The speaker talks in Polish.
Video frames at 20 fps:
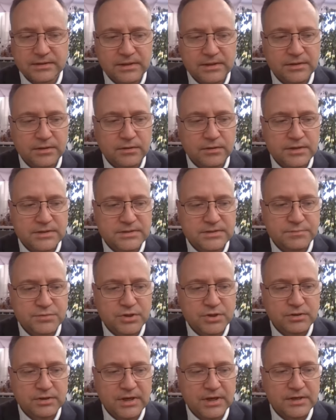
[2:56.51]
Dlatego jestem
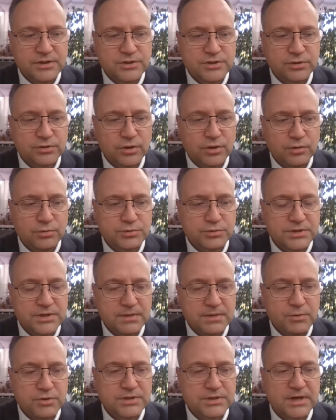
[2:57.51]
przekonany, że to już
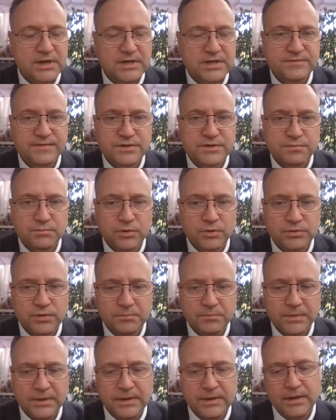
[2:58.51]
nie można nazwać
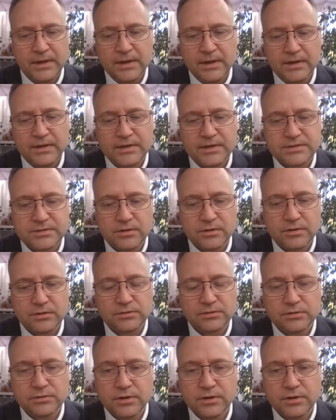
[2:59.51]
modą, jest to